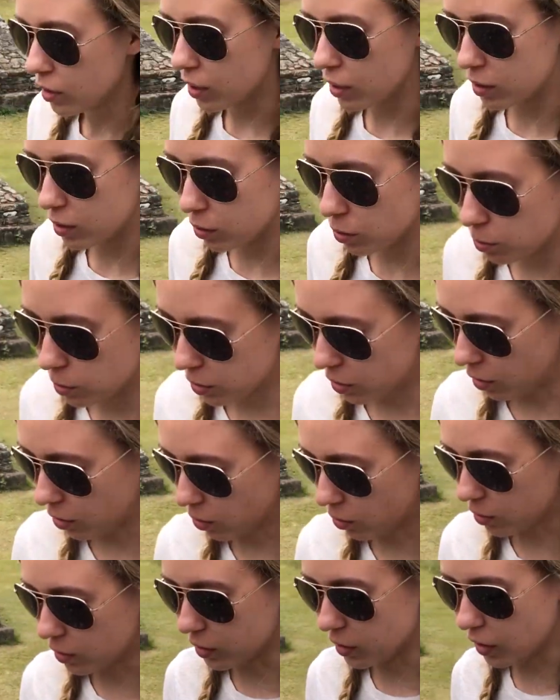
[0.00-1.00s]
Как ты думаешь,
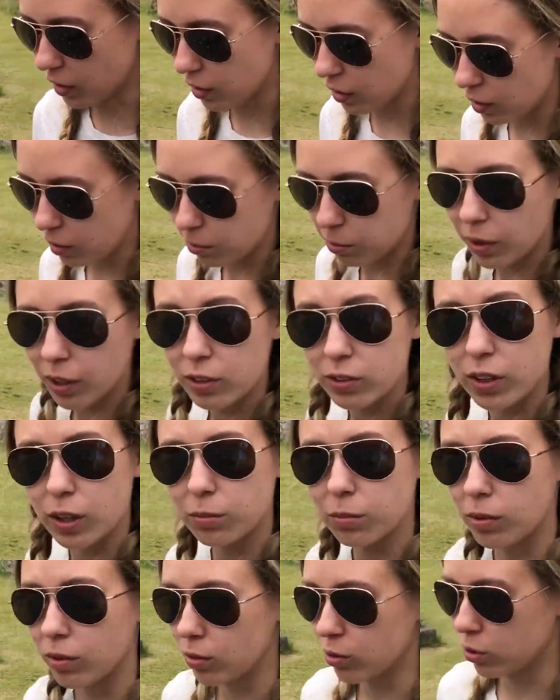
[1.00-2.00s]
Антон, играли ли Майя в
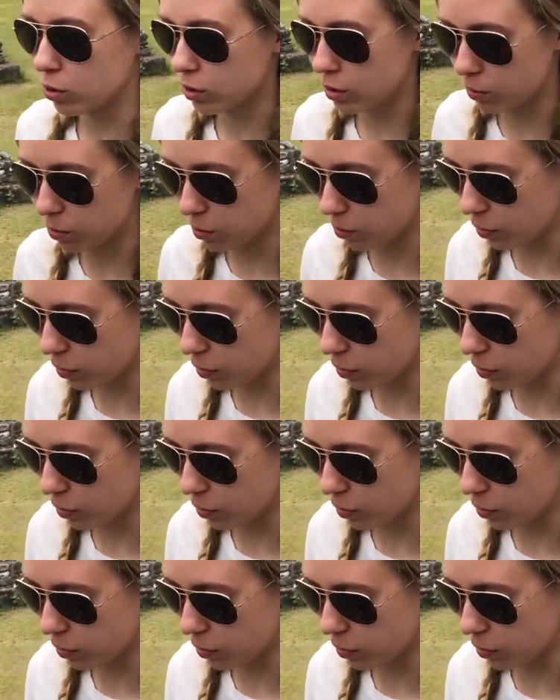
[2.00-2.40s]
камень, ножницы,